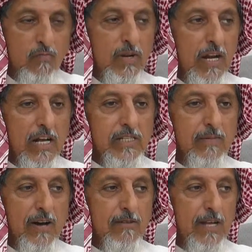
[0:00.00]
من الله
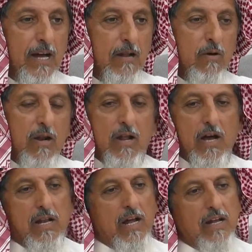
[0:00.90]
سبحانه وتعالى
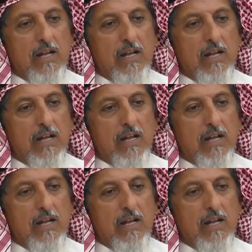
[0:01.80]
والله لا